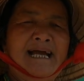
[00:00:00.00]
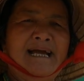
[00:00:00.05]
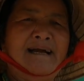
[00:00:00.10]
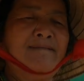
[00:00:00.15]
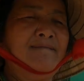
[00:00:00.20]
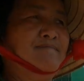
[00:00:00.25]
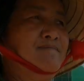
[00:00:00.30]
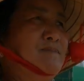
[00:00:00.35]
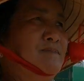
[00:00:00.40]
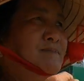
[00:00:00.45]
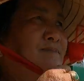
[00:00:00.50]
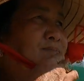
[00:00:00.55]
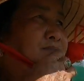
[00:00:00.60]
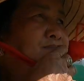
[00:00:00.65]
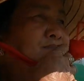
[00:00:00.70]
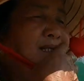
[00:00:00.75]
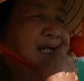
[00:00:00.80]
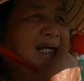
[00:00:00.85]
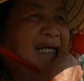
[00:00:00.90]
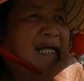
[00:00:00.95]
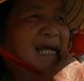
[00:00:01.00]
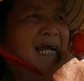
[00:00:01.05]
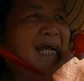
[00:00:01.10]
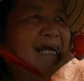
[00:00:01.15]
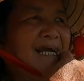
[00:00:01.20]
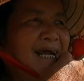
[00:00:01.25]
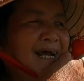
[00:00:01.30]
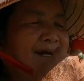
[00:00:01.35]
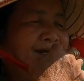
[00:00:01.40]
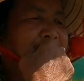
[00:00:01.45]
Nhà dạ, nhà, nhà
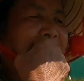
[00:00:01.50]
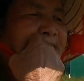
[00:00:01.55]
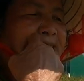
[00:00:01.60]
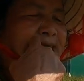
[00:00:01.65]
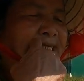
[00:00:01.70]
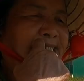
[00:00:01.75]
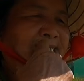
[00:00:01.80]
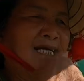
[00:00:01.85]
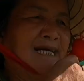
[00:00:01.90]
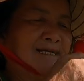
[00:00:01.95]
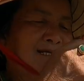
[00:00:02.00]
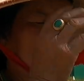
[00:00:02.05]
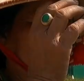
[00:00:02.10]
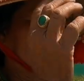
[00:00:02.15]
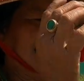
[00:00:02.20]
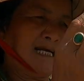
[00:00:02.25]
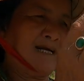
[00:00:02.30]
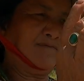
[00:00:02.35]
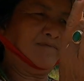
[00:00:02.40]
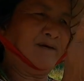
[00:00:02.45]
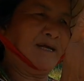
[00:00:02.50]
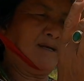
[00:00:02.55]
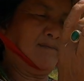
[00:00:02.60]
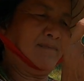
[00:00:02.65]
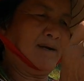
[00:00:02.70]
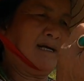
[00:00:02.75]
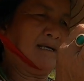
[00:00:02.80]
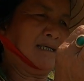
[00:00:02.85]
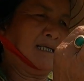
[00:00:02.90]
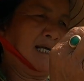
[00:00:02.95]
gái đã cho nhà trai nhà trai phải
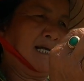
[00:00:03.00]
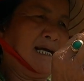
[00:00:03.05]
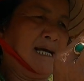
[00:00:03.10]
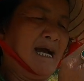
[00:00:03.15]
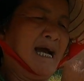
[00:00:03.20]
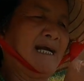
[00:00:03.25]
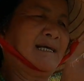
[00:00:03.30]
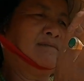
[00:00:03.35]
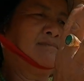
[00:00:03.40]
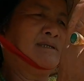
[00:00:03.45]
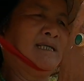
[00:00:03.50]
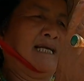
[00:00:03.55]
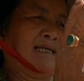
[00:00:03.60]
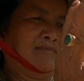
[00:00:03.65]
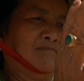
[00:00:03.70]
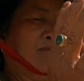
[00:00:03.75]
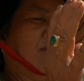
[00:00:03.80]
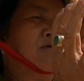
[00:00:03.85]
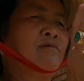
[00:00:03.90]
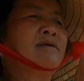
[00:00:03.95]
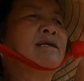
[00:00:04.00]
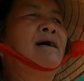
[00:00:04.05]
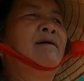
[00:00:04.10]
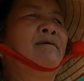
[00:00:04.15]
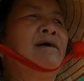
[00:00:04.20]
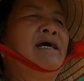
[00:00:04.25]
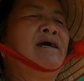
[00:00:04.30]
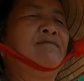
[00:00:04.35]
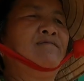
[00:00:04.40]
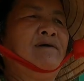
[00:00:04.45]
mang là anh nhận bốn
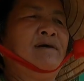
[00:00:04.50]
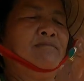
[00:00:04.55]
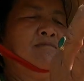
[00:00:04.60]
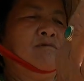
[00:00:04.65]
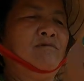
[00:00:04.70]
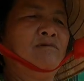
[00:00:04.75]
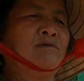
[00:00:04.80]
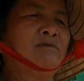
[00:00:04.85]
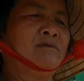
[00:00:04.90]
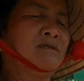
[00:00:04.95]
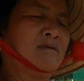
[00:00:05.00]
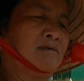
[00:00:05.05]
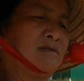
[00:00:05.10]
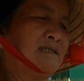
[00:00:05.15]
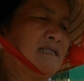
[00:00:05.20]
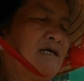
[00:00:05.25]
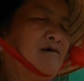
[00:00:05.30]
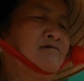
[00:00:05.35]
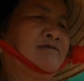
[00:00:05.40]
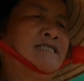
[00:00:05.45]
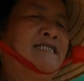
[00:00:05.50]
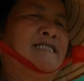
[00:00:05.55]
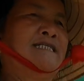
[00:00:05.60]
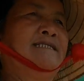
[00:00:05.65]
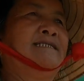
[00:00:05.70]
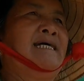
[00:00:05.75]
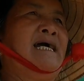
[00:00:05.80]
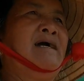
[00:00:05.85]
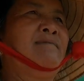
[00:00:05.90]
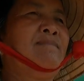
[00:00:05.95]
đầu heo phải bốn con trâu
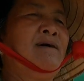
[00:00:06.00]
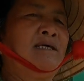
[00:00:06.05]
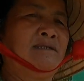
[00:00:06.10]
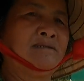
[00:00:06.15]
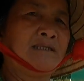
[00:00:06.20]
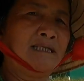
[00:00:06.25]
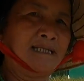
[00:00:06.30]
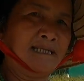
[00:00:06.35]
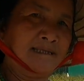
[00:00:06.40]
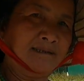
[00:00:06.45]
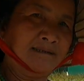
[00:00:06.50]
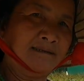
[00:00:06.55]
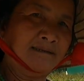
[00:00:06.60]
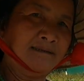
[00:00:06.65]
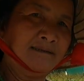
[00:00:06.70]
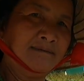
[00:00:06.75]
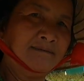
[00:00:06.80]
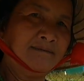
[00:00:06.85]
trị giá bằng tiền.